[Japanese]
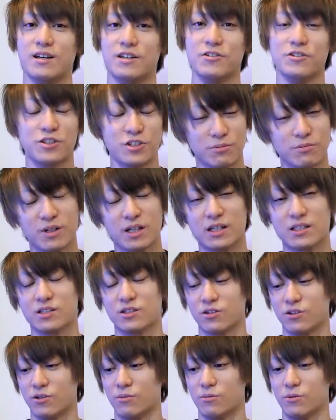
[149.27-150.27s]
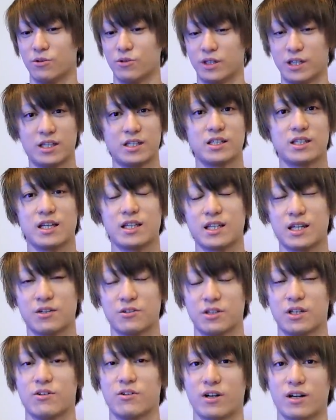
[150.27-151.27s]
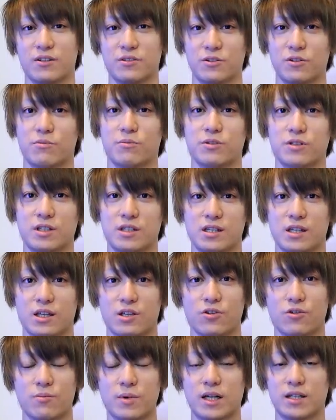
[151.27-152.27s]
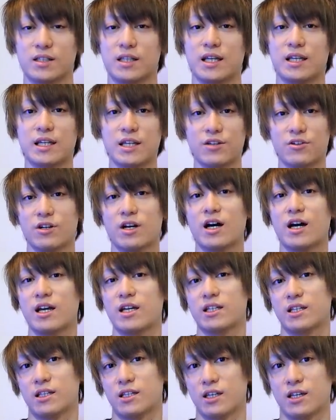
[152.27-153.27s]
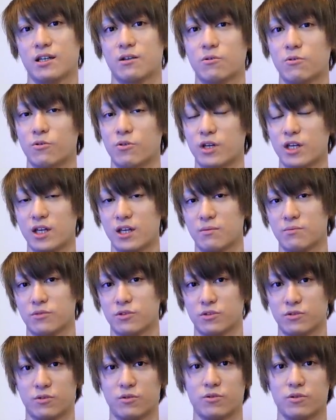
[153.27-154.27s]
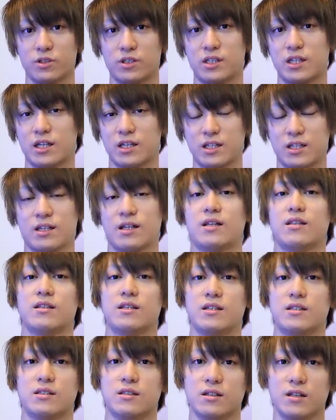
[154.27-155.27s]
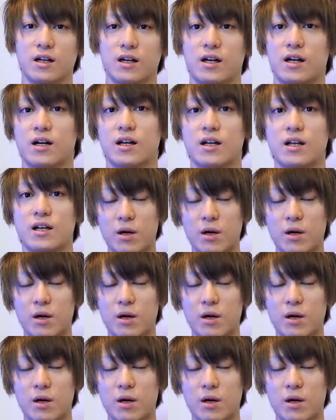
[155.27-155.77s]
YouTube 活動もね、してたのでわかると思うんですけど、まあできる範囲でね、こうゲームをしてきたんですが、